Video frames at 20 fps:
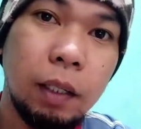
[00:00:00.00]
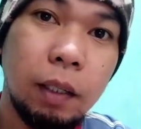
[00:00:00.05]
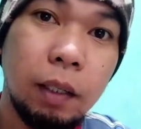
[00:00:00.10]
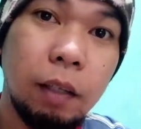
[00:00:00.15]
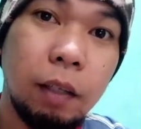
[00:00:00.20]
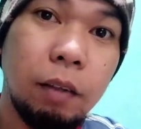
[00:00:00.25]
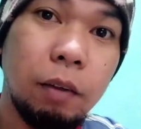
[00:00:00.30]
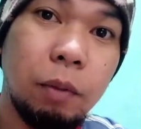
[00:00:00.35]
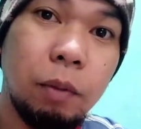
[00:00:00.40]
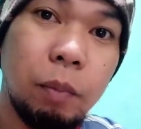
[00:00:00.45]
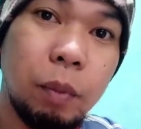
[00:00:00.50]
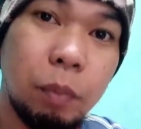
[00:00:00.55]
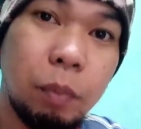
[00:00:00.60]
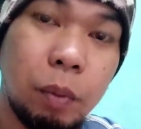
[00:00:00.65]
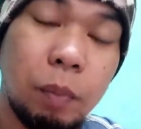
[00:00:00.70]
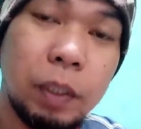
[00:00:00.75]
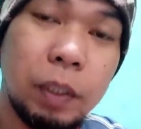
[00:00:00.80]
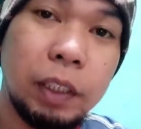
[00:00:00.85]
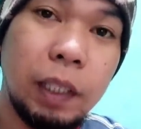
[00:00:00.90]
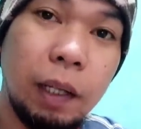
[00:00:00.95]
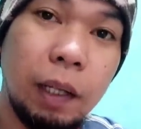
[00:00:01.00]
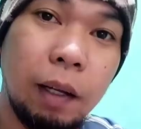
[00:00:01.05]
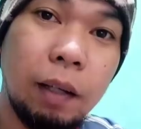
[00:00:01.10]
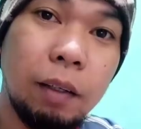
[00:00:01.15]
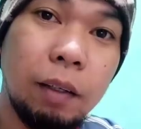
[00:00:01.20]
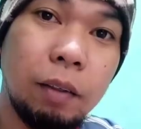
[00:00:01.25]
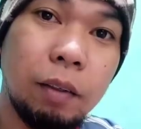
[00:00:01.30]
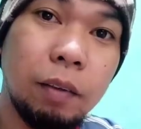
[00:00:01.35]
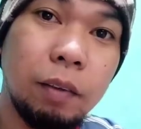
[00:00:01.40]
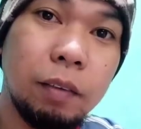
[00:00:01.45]
Ngayon, kung mambabash lang
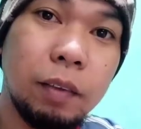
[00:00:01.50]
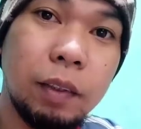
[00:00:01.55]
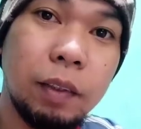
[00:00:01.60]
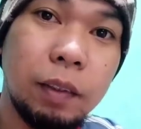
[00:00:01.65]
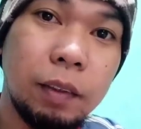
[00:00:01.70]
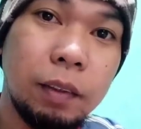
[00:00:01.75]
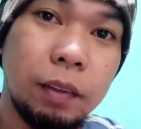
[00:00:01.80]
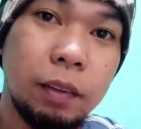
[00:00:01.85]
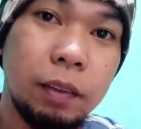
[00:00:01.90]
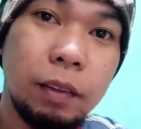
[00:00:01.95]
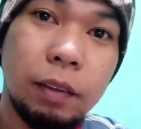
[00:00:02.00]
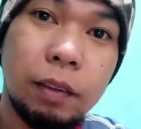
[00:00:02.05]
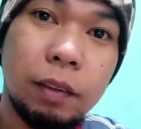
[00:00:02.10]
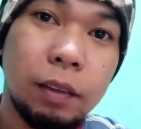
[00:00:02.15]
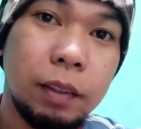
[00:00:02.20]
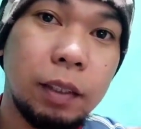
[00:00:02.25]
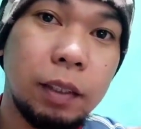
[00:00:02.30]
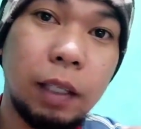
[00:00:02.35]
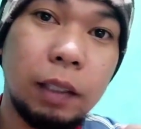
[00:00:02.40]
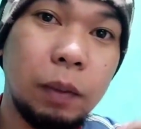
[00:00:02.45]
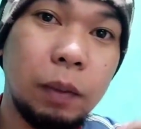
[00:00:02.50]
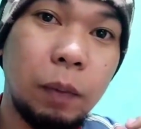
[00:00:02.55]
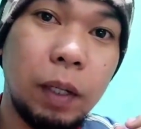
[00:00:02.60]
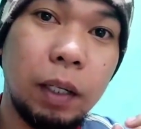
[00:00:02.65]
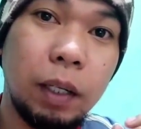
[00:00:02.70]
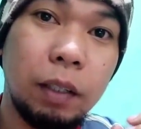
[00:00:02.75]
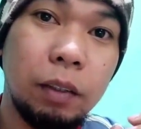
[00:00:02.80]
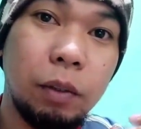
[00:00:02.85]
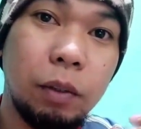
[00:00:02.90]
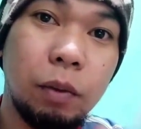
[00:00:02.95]
kayo,
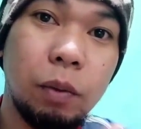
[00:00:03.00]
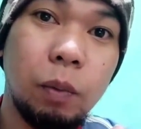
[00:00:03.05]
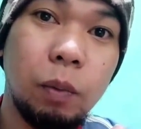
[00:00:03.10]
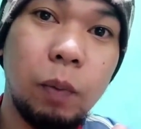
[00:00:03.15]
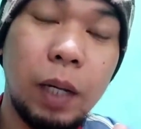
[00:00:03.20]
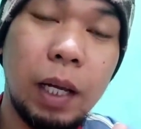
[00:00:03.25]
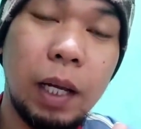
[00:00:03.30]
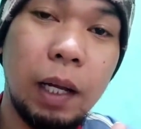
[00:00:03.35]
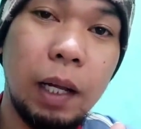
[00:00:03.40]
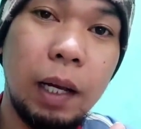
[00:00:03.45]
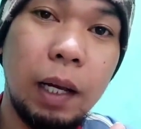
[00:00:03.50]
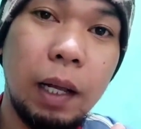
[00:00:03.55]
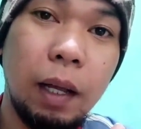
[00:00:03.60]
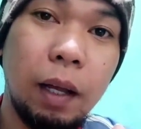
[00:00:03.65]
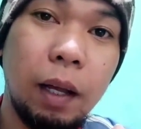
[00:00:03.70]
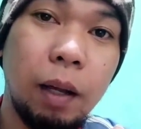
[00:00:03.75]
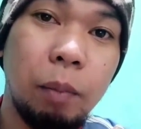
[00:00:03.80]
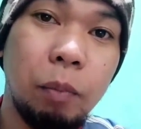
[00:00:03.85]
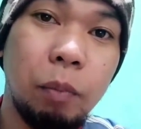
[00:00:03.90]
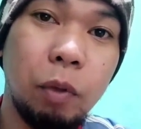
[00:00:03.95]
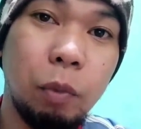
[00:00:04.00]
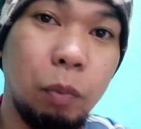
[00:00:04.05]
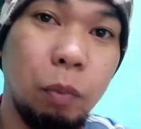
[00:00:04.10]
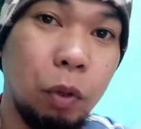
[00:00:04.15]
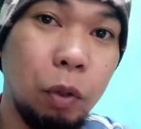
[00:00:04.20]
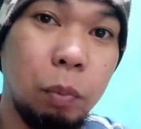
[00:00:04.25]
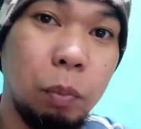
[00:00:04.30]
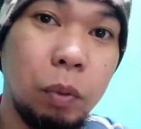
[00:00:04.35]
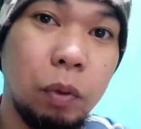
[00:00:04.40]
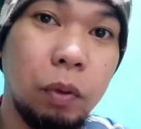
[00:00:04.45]
tatawagin nyo akong walang alam, o
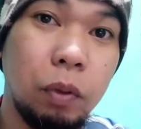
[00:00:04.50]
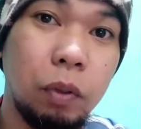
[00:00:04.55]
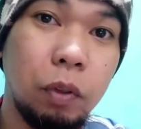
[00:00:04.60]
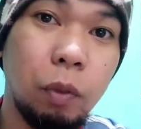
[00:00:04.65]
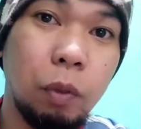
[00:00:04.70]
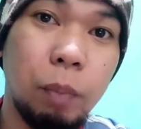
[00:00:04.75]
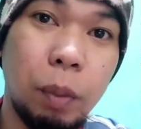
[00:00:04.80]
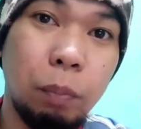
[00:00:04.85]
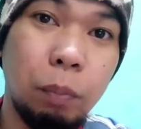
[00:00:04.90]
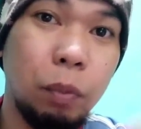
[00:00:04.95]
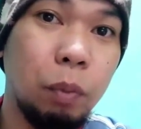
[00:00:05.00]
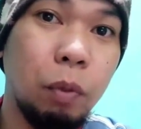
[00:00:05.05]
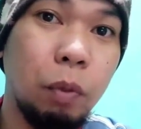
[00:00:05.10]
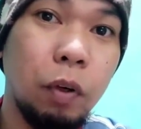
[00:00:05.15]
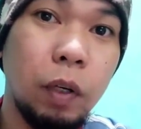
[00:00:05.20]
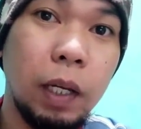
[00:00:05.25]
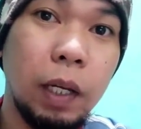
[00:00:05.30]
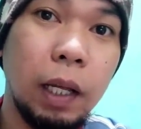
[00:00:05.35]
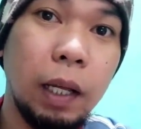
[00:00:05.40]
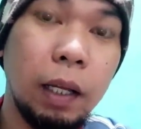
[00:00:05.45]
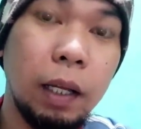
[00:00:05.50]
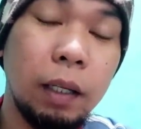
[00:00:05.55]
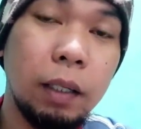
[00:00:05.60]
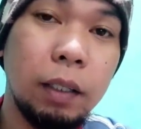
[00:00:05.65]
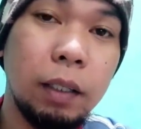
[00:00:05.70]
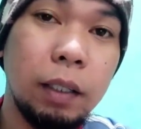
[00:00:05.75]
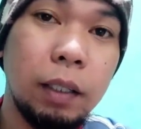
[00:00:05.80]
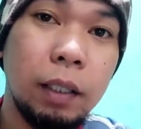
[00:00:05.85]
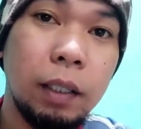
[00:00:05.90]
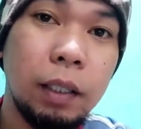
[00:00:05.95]
bobo, o
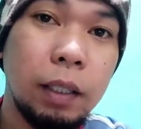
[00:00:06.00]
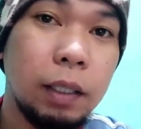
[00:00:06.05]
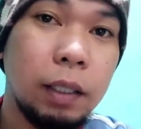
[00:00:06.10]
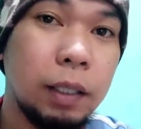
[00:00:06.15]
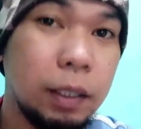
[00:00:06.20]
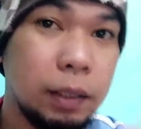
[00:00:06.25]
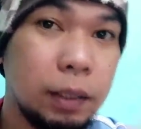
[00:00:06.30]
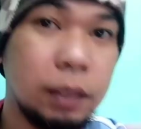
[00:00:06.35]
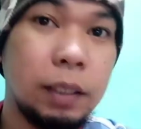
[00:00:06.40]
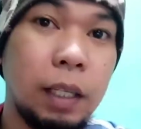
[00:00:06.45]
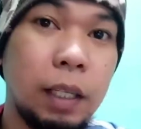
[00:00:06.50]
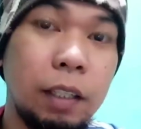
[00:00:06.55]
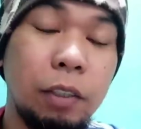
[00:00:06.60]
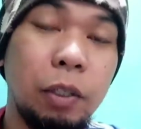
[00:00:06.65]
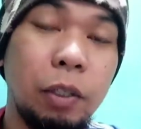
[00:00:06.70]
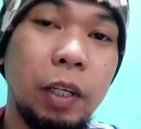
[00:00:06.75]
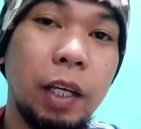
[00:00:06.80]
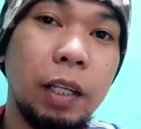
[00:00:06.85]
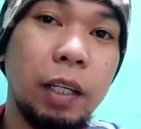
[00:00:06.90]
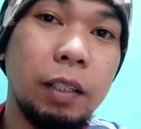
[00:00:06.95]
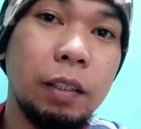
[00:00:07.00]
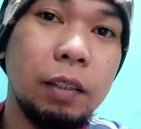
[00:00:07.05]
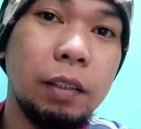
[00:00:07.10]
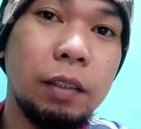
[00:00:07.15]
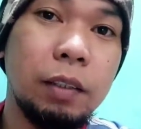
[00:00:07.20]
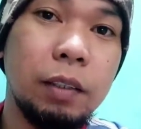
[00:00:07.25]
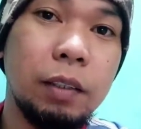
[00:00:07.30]
mambobola, nasa sa inyo yan.